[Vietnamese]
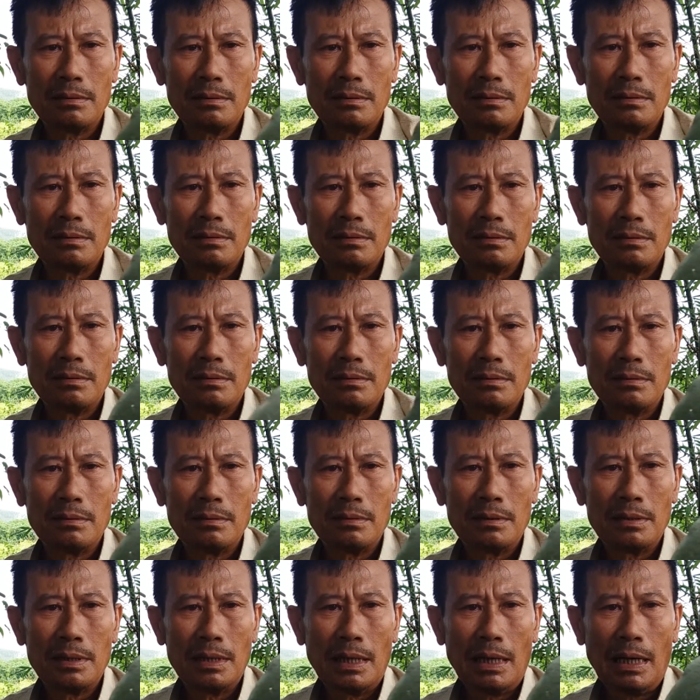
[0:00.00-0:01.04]
anh uống cái sao
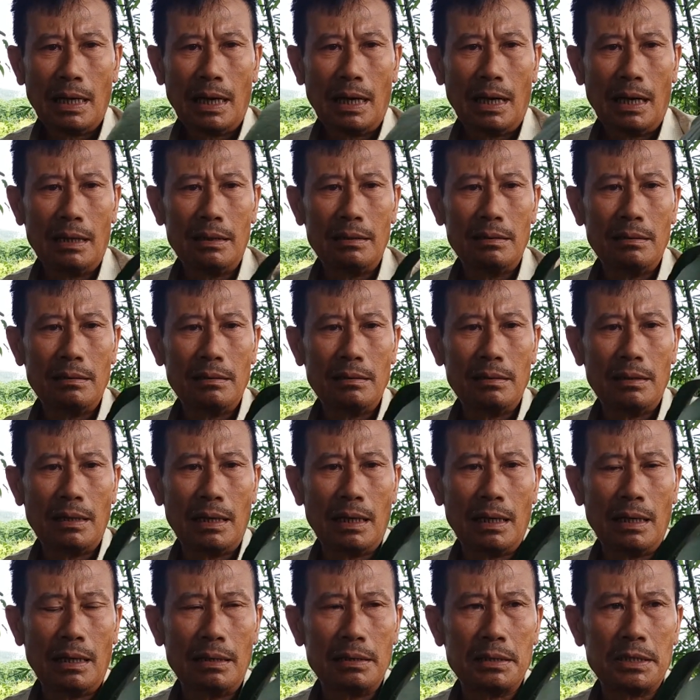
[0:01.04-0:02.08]
anh, anh anh sử dụng này như
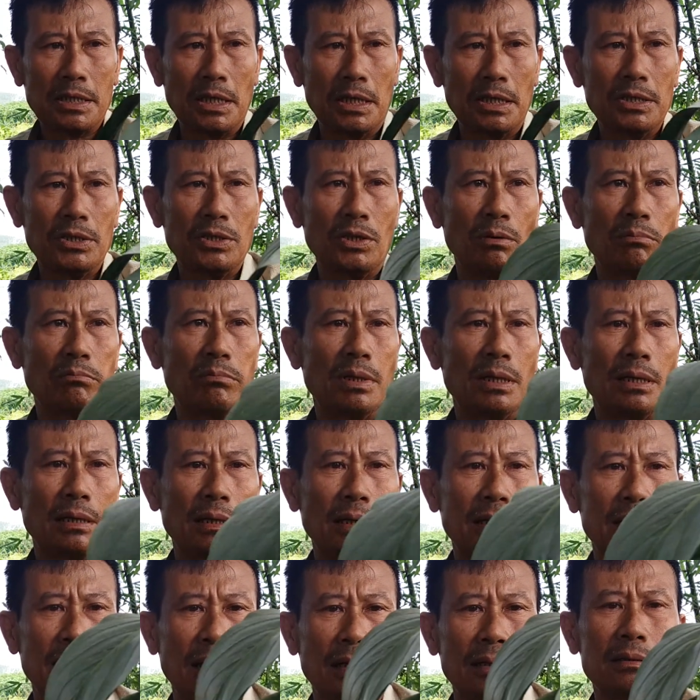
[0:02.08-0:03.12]
thế nào sử dụng
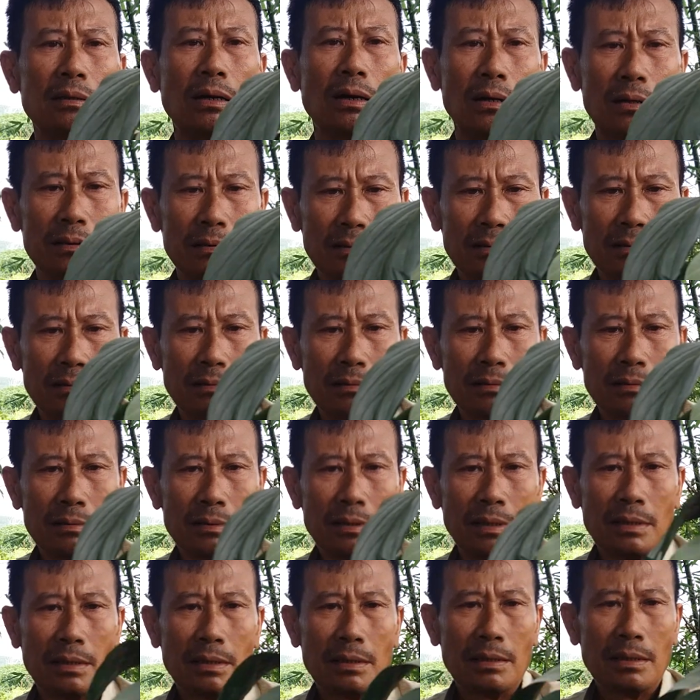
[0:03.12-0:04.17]
là đơn giản
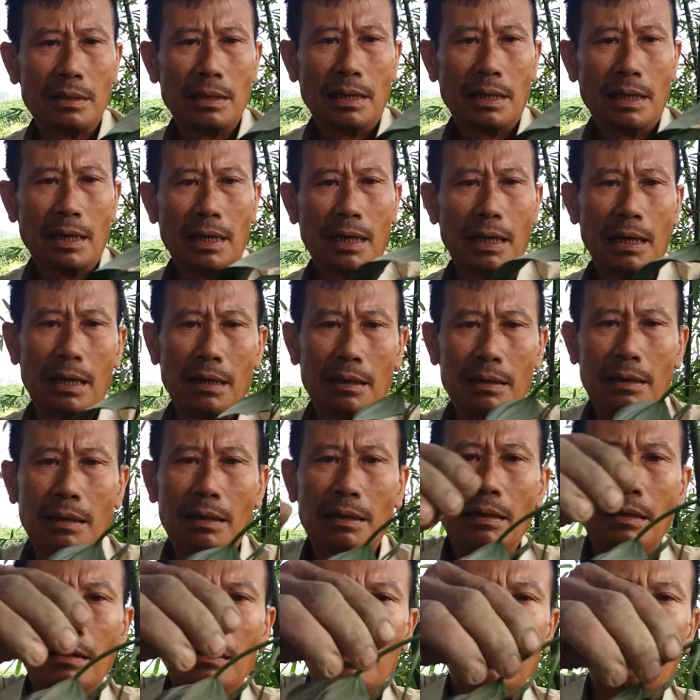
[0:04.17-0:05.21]
à à
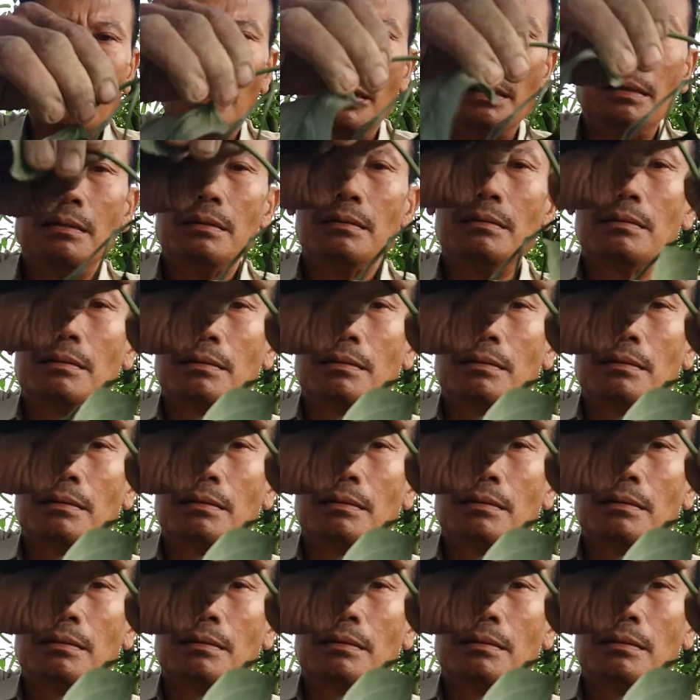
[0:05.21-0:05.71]
hứa đi